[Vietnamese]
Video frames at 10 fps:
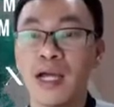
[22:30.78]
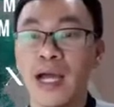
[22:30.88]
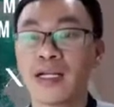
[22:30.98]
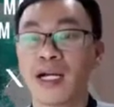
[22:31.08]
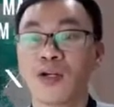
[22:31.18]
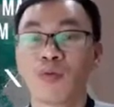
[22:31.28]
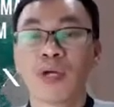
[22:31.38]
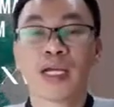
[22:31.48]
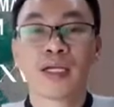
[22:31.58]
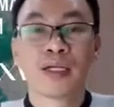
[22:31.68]
mà người anh cần
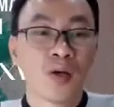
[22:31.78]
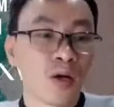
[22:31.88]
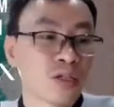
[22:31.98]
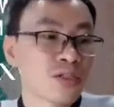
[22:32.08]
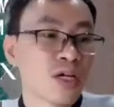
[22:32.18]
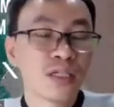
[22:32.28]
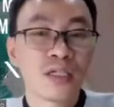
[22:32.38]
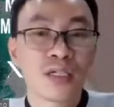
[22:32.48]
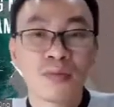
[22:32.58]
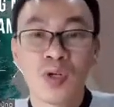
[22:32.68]
lúc này nó dường
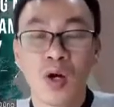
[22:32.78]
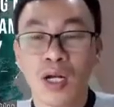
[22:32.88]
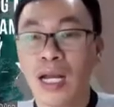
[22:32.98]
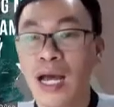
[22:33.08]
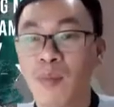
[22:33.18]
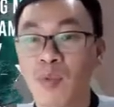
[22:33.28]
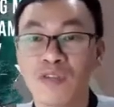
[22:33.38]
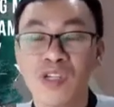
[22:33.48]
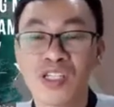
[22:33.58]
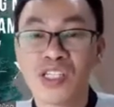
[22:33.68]
như không còn là
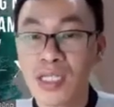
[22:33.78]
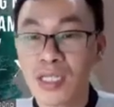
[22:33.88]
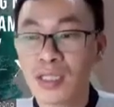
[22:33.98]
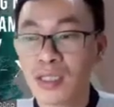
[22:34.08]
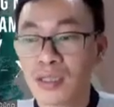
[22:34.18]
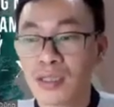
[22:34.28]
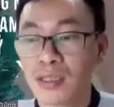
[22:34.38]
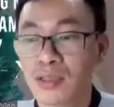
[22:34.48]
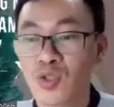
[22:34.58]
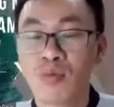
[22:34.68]
một cái vị trí
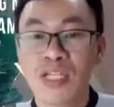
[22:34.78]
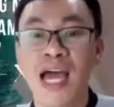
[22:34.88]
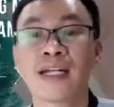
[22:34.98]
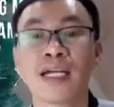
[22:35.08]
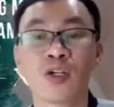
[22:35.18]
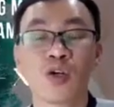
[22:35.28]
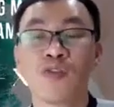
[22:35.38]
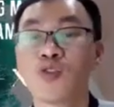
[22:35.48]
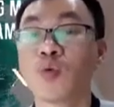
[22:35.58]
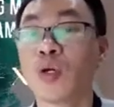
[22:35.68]
trung gian kết
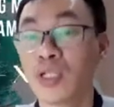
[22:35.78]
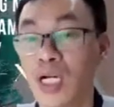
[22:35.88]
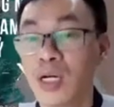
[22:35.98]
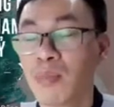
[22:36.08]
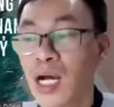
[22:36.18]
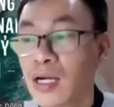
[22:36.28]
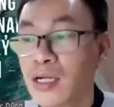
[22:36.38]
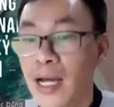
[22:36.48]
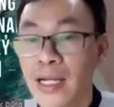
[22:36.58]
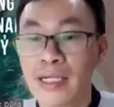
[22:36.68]
nối với trung quốc nữa mà
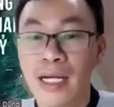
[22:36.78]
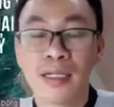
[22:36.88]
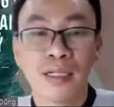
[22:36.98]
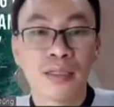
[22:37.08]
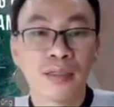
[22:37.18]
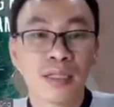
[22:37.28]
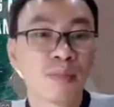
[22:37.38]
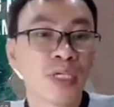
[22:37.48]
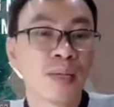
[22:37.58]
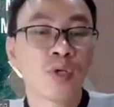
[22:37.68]
người anh đã
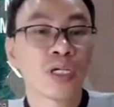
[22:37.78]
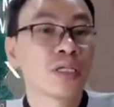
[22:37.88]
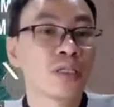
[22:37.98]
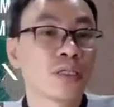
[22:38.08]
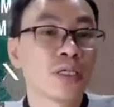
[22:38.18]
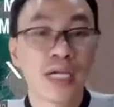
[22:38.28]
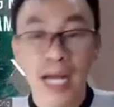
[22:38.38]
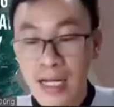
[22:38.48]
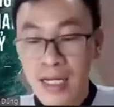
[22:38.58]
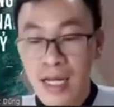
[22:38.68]
tìm kiếm một cái hướng
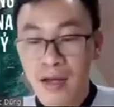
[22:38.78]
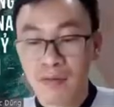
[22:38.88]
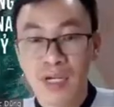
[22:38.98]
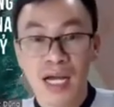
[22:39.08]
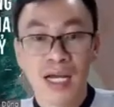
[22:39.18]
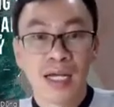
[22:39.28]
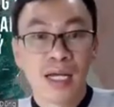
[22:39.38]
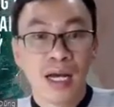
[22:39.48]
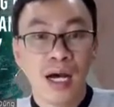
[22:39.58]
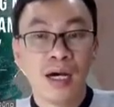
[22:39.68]
khác và
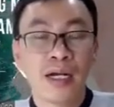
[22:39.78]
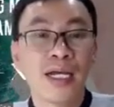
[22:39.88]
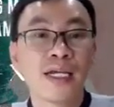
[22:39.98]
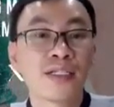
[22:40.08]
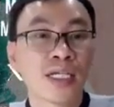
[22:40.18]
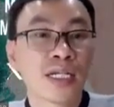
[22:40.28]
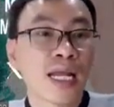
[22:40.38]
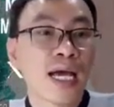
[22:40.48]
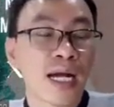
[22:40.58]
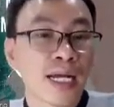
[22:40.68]
ở đây
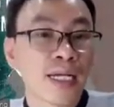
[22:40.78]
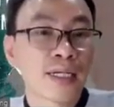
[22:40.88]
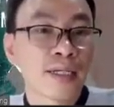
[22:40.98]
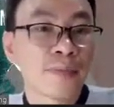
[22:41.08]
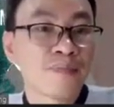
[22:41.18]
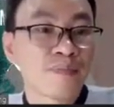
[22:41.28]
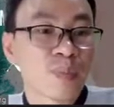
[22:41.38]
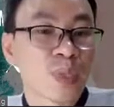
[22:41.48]
chính là cái cái